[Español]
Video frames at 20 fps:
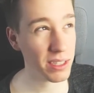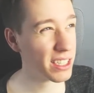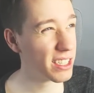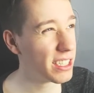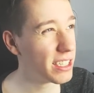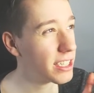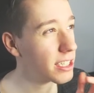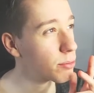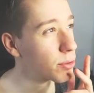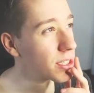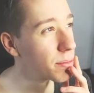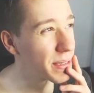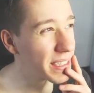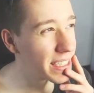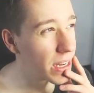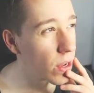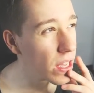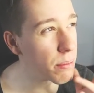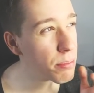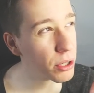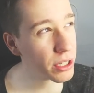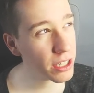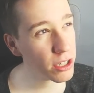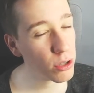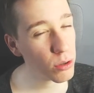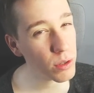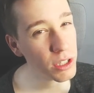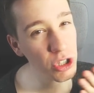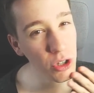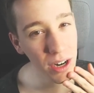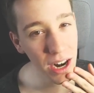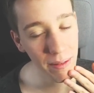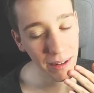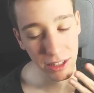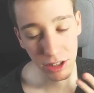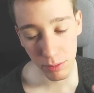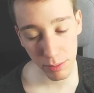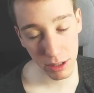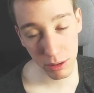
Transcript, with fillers: y, después he pensado ¿y por qué no lo he hecho grabando?